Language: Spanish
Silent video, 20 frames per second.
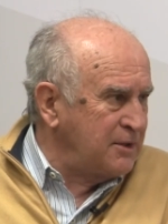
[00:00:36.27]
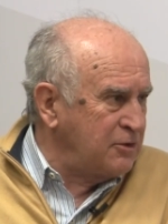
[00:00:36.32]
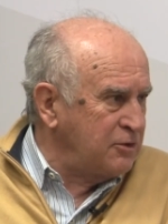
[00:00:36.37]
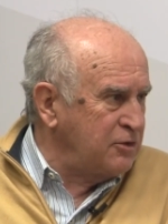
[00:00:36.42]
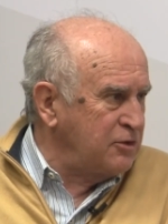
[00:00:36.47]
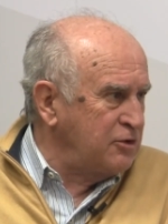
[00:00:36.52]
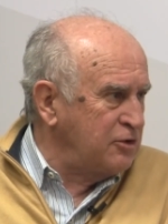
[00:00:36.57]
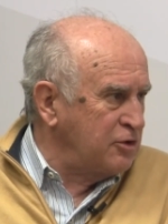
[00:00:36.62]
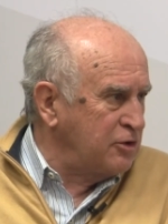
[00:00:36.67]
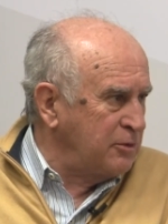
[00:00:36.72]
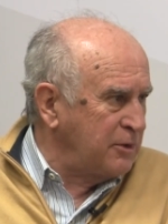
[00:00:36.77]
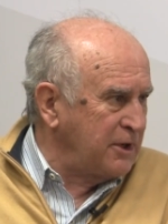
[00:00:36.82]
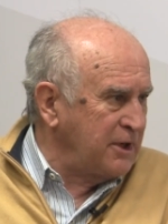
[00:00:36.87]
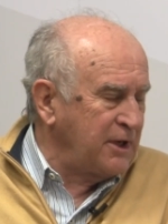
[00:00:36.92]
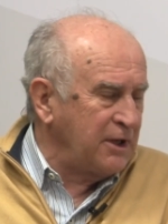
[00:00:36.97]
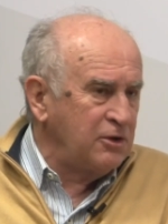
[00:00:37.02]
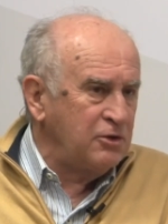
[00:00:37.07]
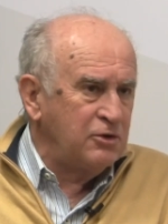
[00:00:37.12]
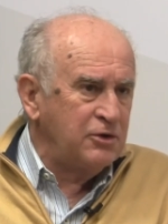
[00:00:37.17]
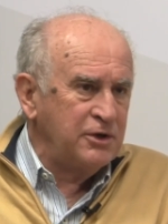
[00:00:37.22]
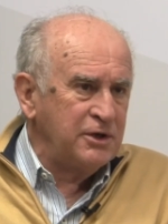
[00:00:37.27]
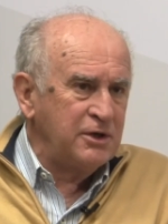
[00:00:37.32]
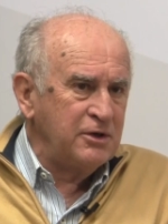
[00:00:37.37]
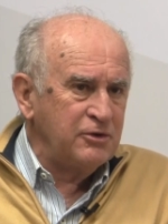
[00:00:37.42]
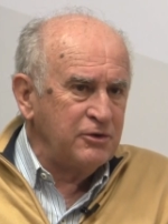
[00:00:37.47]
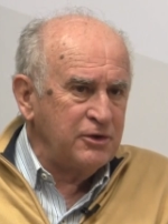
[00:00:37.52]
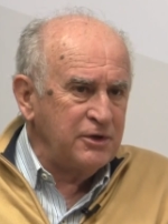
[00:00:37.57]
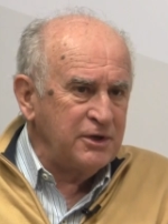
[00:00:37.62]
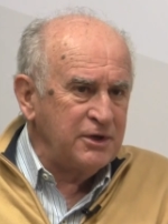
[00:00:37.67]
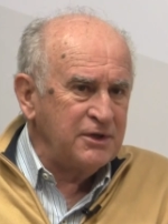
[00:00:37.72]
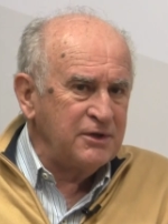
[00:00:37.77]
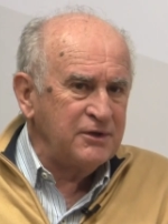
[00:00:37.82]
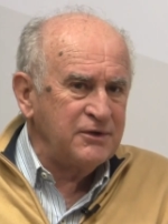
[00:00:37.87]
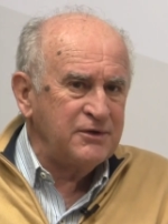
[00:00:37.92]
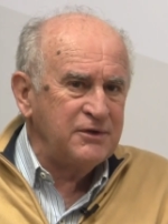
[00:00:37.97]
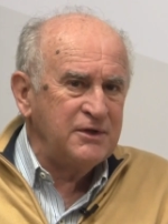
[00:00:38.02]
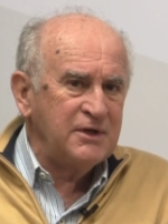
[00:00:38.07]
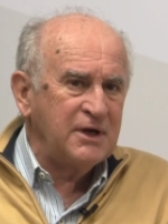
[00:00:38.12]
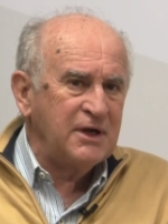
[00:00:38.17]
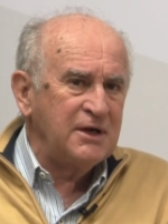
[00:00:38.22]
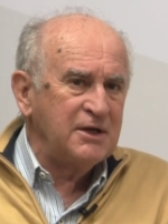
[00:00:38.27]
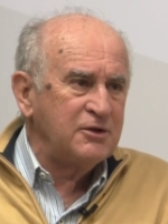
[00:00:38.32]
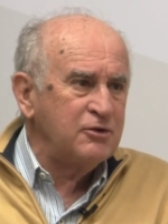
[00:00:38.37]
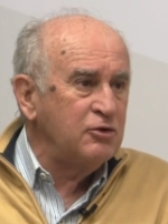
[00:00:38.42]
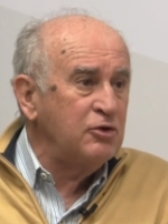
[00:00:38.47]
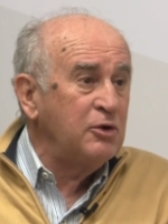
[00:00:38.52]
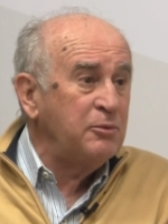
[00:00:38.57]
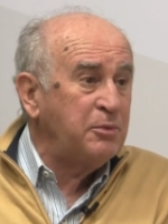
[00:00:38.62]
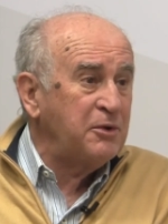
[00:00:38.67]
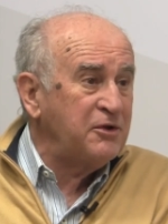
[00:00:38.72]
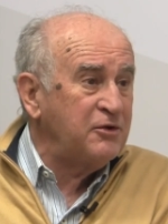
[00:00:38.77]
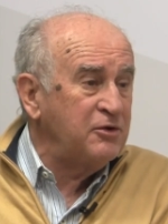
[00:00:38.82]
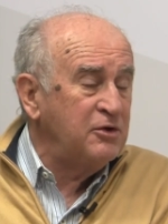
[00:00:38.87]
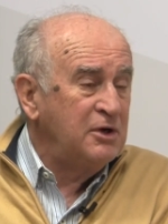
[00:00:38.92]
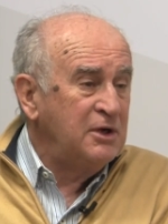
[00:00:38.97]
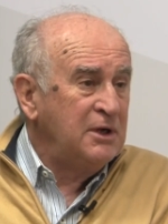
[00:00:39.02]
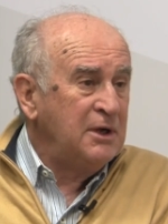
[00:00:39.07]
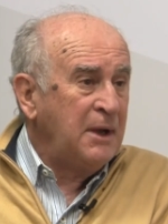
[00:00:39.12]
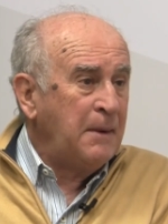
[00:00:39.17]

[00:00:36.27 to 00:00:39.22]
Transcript: Hoy los gobernadores, los dirigentes sindicales, todo el espacio,